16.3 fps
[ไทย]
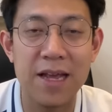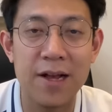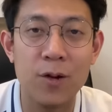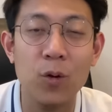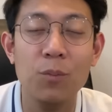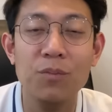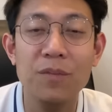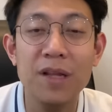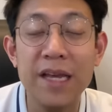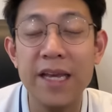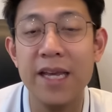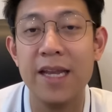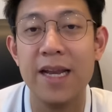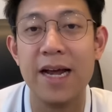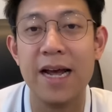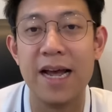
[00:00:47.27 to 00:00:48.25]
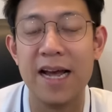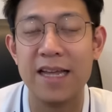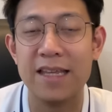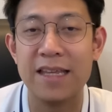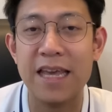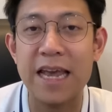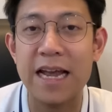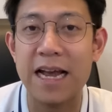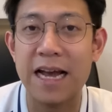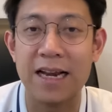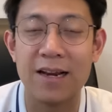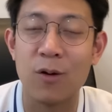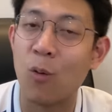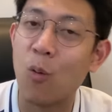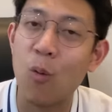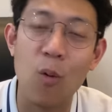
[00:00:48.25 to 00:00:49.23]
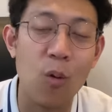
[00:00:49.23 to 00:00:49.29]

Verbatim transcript: กลุ่มดีนะฮะ ยิงกัน โอ้โห